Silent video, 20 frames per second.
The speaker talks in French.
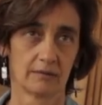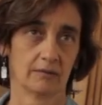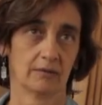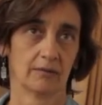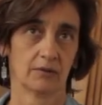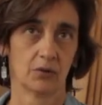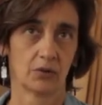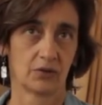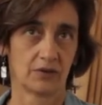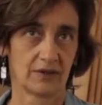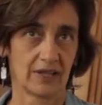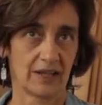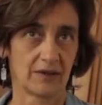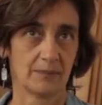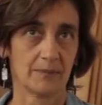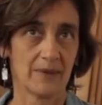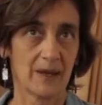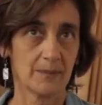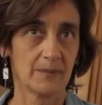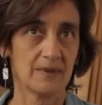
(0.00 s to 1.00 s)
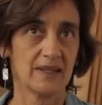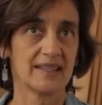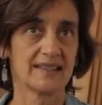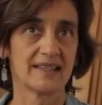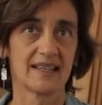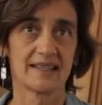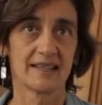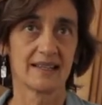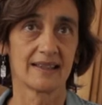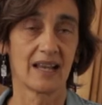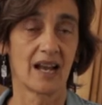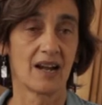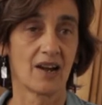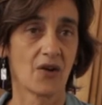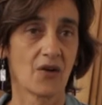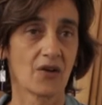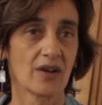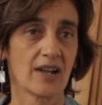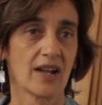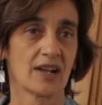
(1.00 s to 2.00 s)
de cette mainmise d'un
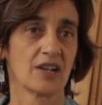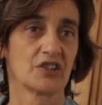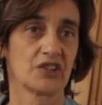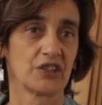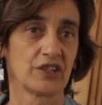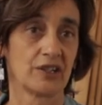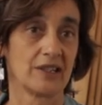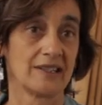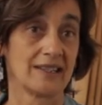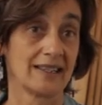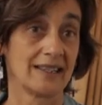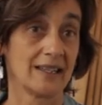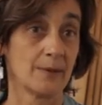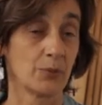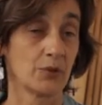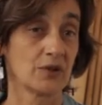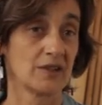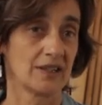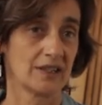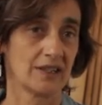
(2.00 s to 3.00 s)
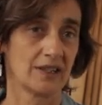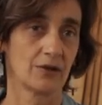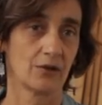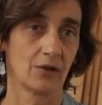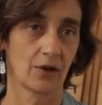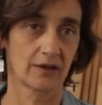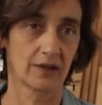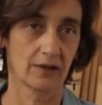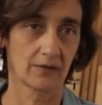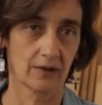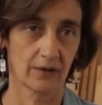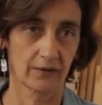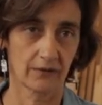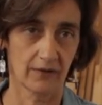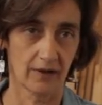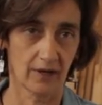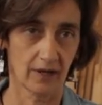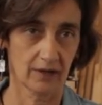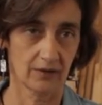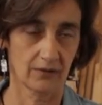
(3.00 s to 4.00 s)
langage qui les a dépossédés de leur
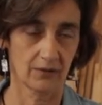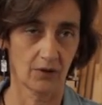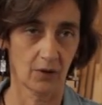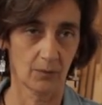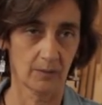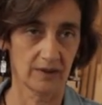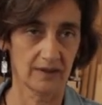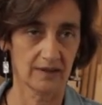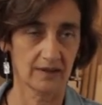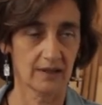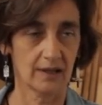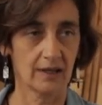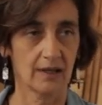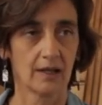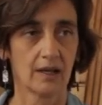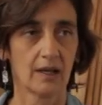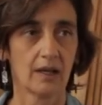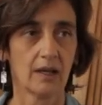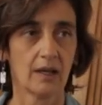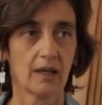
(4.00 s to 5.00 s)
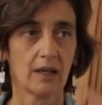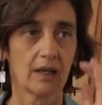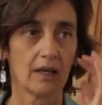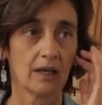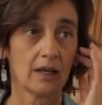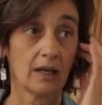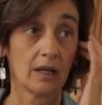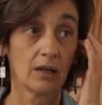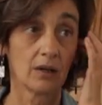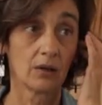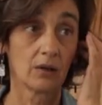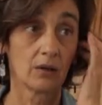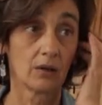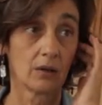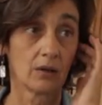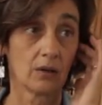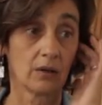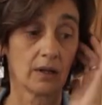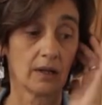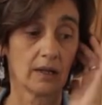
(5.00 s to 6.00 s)
savoir-faire et de leur métier, et,
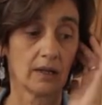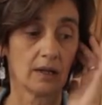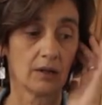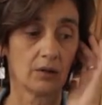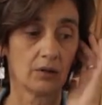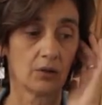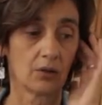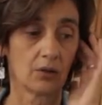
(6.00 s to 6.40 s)
euh, de